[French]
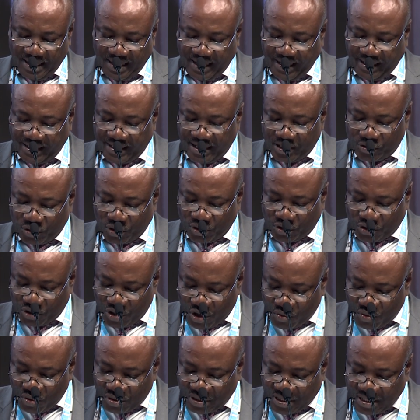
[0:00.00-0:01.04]
Et dans un
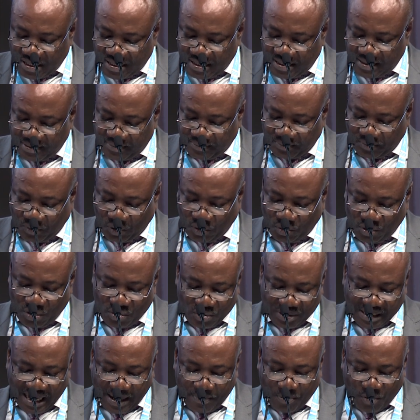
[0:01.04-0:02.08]
second temps, de
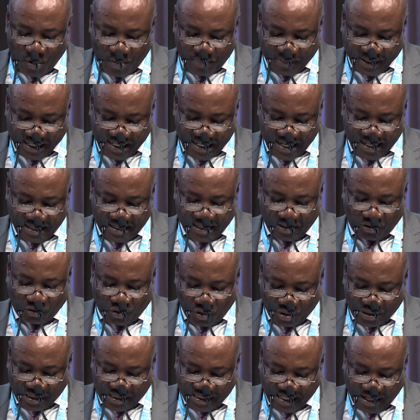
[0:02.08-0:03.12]
nous approprier dans
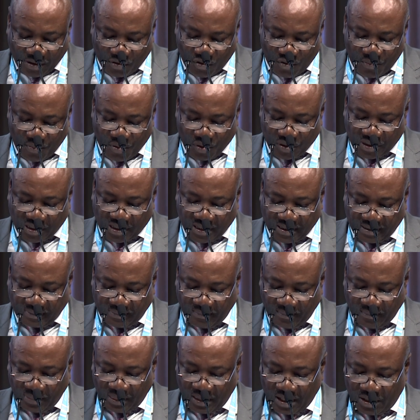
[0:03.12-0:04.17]
toutes ses composantes
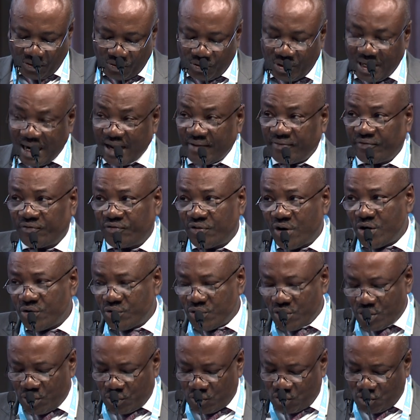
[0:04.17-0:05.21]
de la feuille
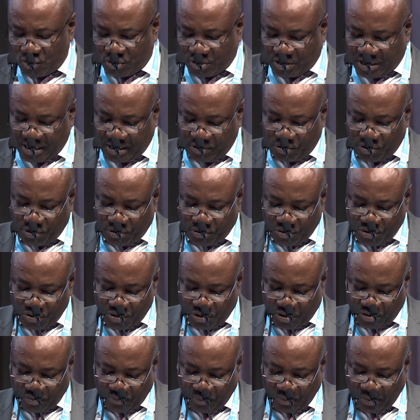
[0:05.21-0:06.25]
de route de
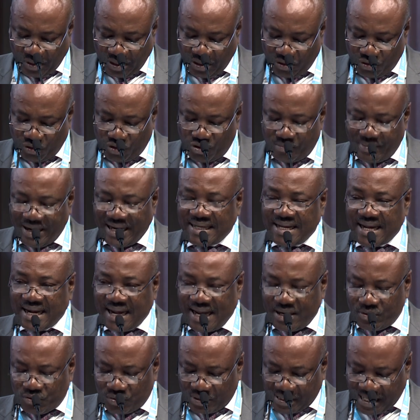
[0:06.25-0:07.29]
l'Union de manière
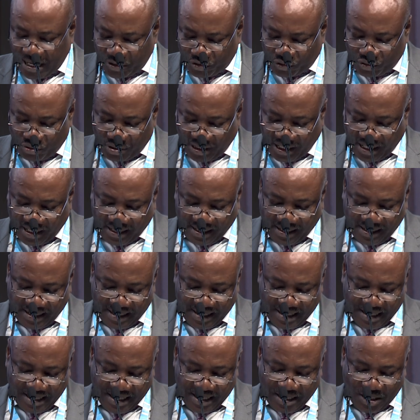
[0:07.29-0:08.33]
à nous assurer
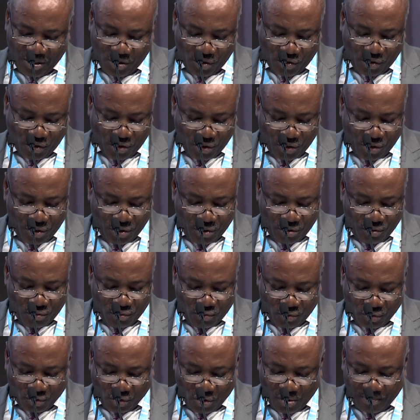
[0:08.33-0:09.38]
que
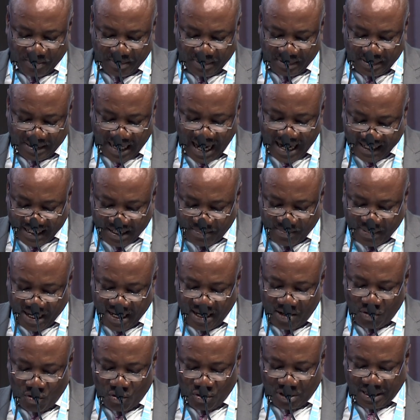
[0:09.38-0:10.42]
nous sommes arrimés
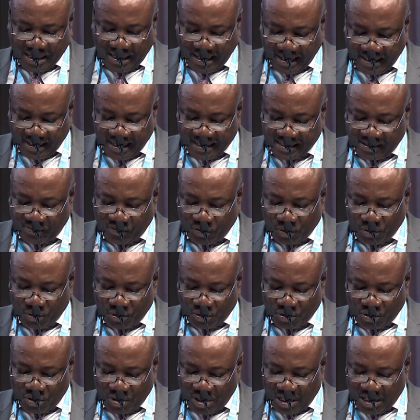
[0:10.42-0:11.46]
au train des
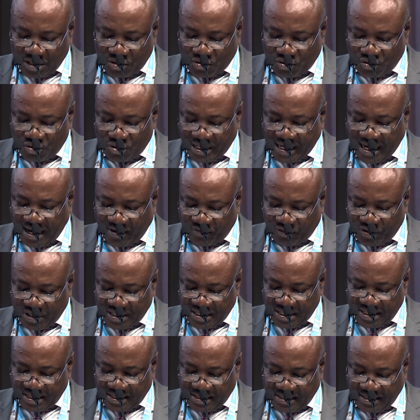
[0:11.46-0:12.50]
évolutions en cours et à
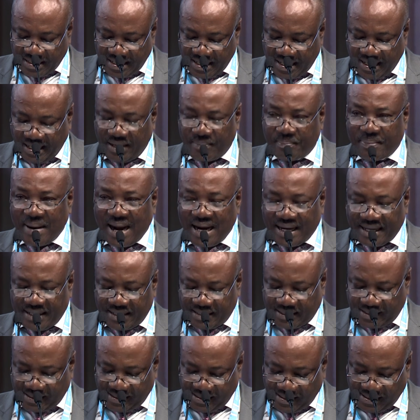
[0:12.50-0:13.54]
venir et par
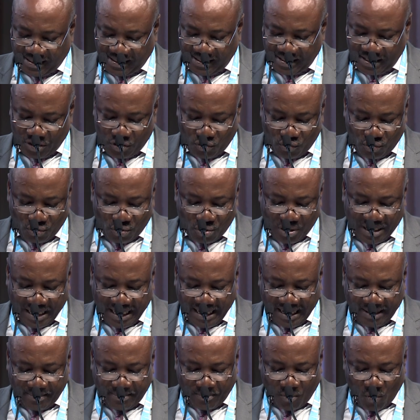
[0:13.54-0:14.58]
ainsi nous donner
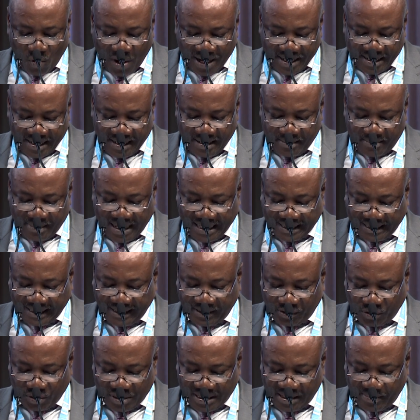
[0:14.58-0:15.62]
les moyens,
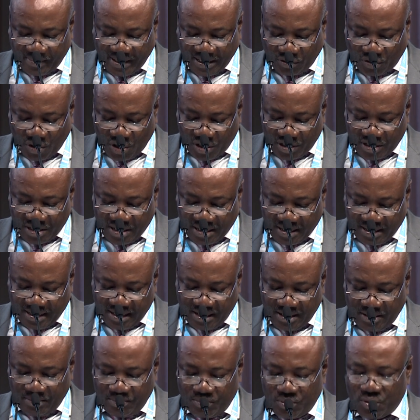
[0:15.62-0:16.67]
matériaux et méthodes
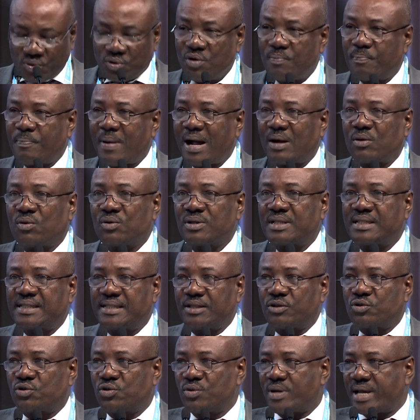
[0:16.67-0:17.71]
pour ne pas
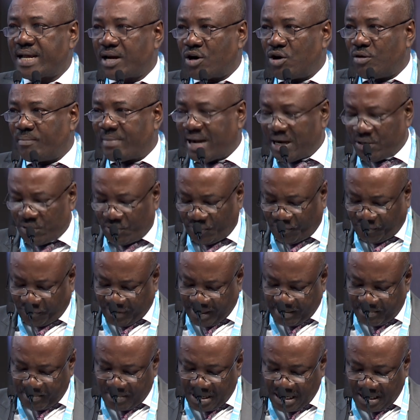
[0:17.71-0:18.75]
constituer un maillon
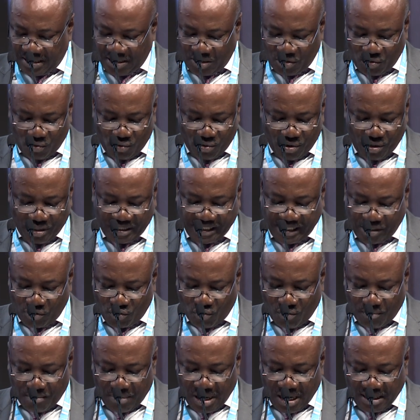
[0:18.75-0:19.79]
faible ou un chaînon
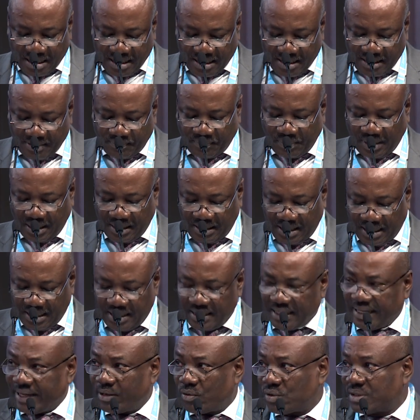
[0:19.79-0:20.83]
manquant dans
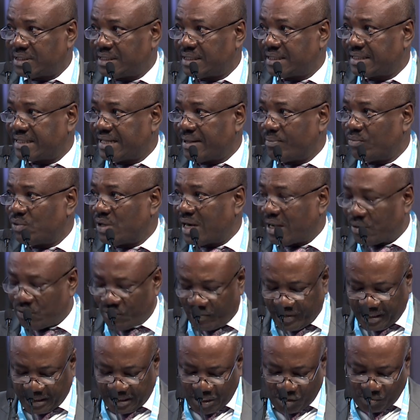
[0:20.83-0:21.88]
l'écosystème de la
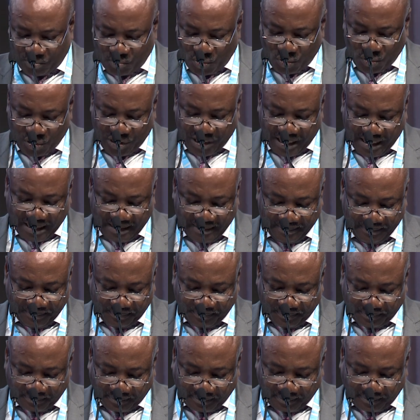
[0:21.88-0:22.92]
gouvernance mondiale
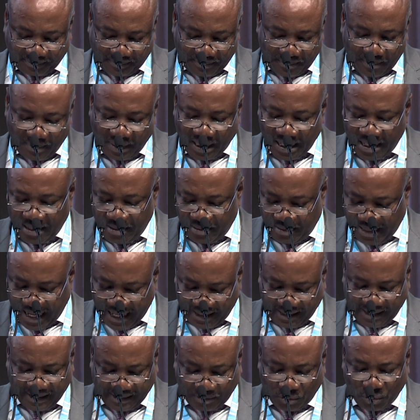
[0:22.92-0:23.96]
des
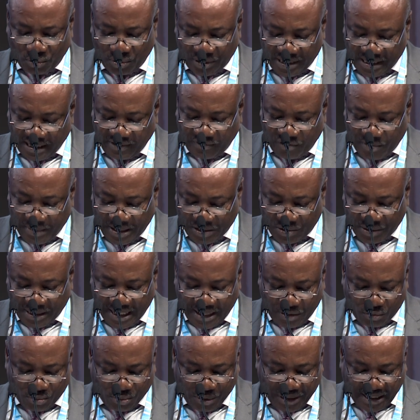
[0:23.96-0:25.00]
technologies de l'information et de la
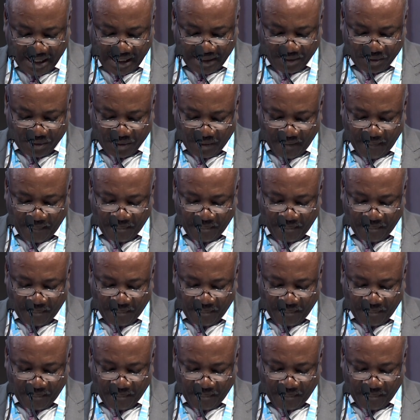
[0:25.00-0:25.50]
communication.